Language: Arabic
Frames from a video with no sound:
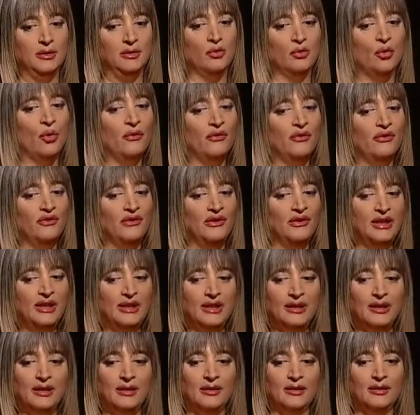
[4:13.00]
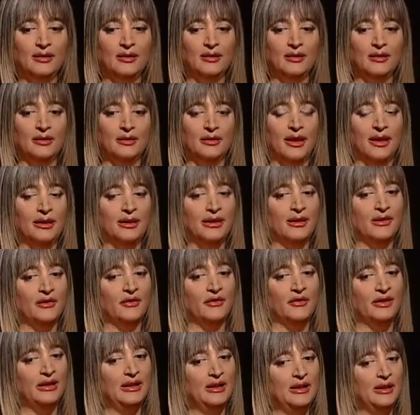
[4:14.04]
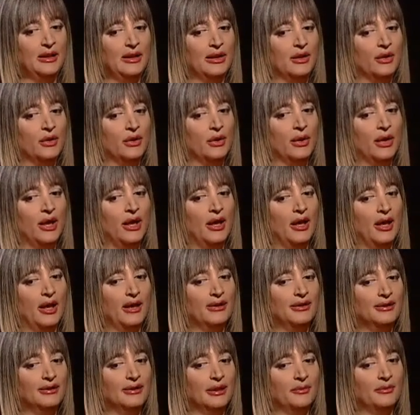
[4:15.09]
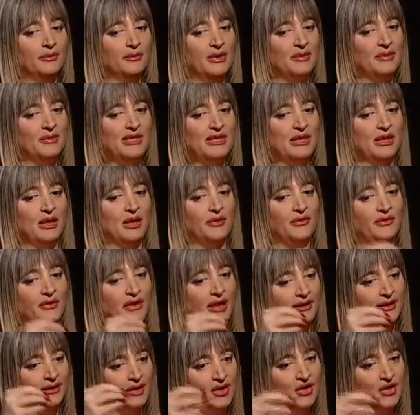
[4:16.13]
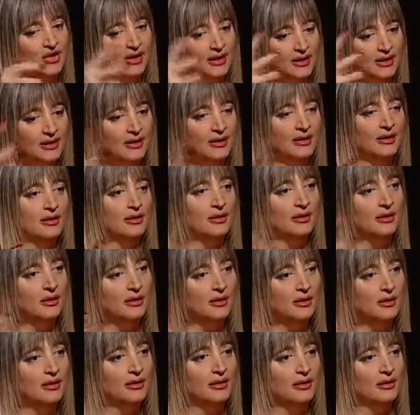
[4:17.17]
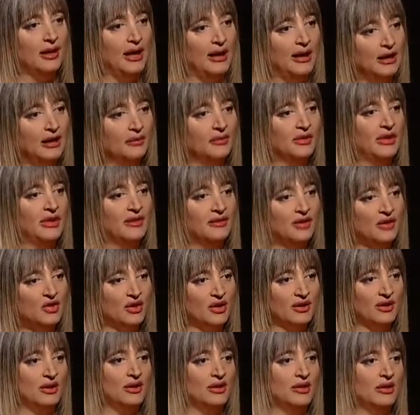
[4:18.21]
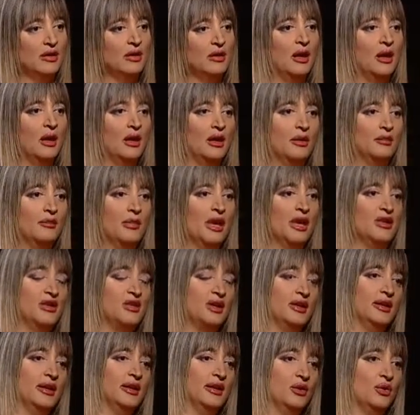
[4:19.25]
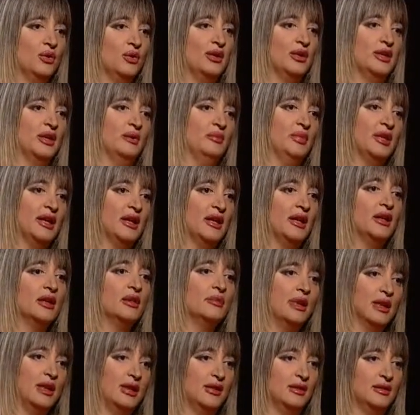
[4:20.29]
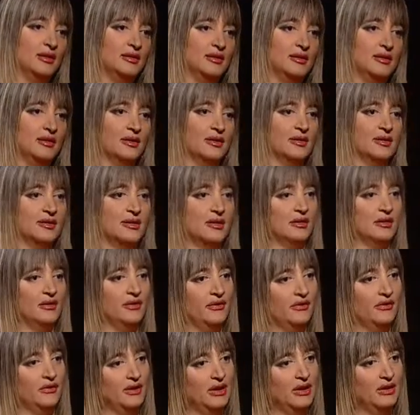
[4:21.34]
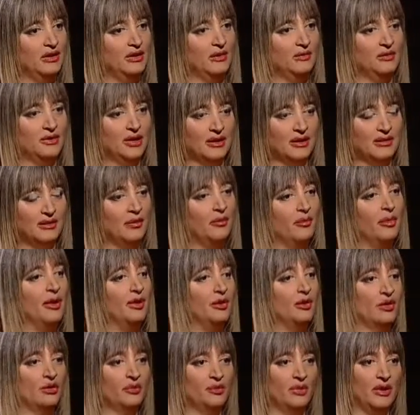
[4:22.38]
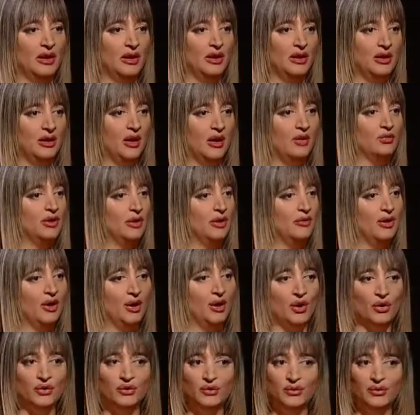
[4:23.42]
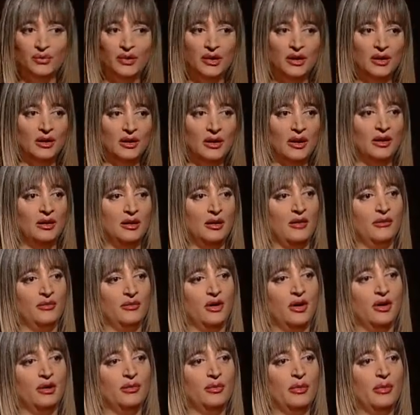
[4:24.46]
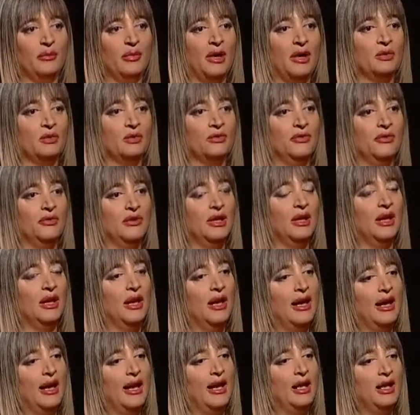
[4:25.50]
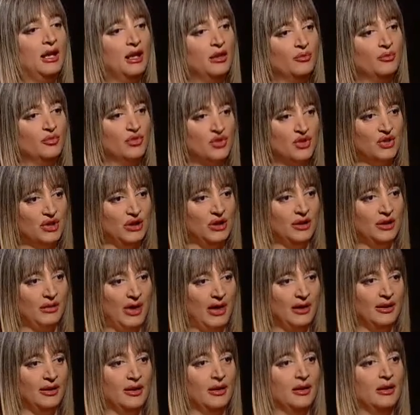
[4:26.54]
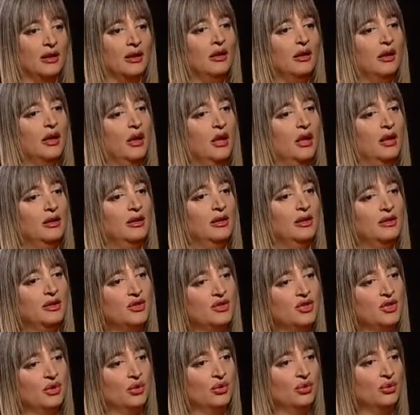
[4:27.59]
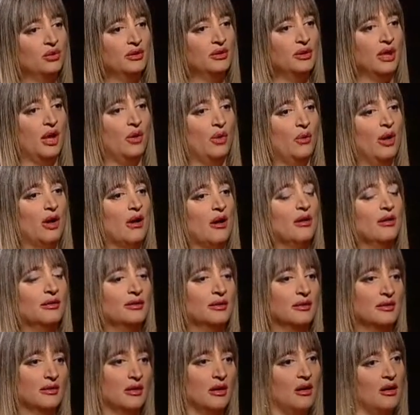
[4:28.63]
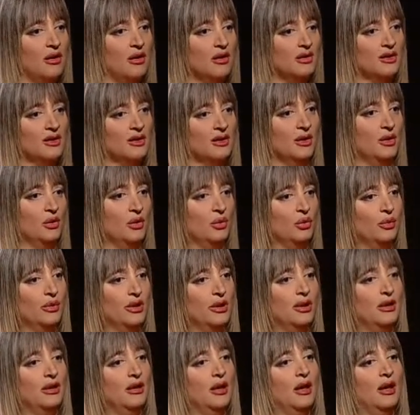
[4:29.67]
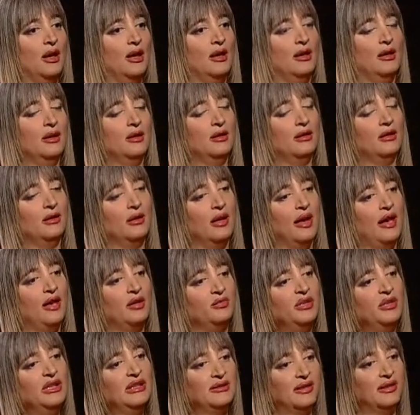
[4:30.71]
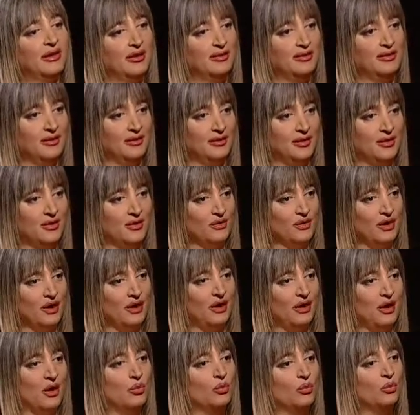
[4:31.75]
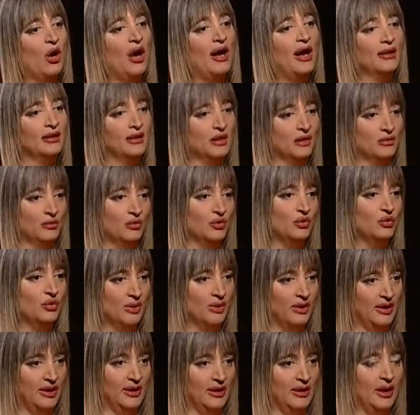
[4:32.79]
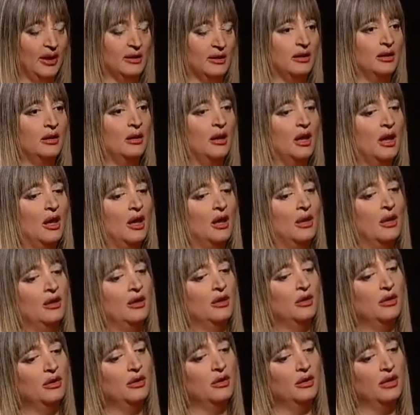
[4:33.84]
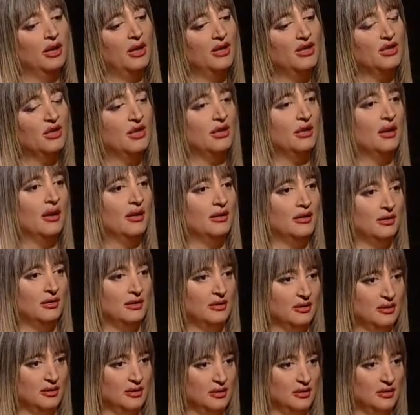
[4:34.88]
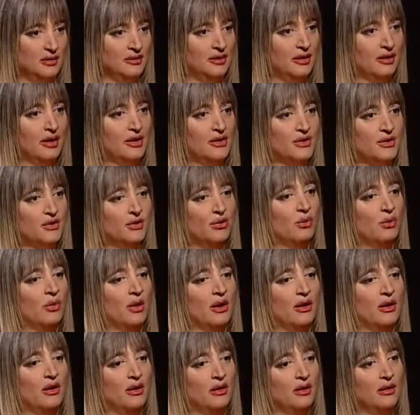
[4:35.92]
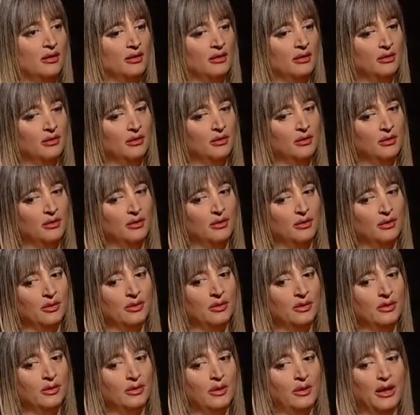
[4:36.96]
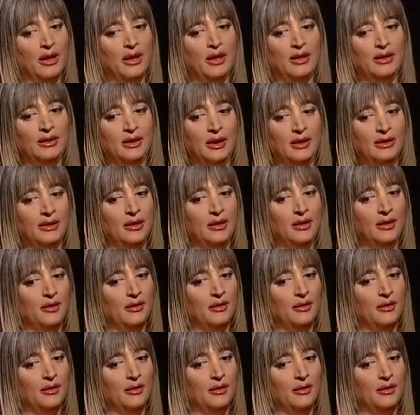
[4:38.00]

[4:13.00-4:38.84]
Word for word: كونفلي يعني كيف بدي اقول لك عاده مثلا في عندك شركه عالميه تجاريه مع شركه اخرى بغير بلد صار في يمكن تباين بال او تباعد بالافكار بين بعضهم في حل مشكله معينه يتجهون نحو قاض خاص يلي هو اربيتر انترناسيونال او محكم محكم دولي يعني آه، هالشي أنا آه، درسته و آه، يعني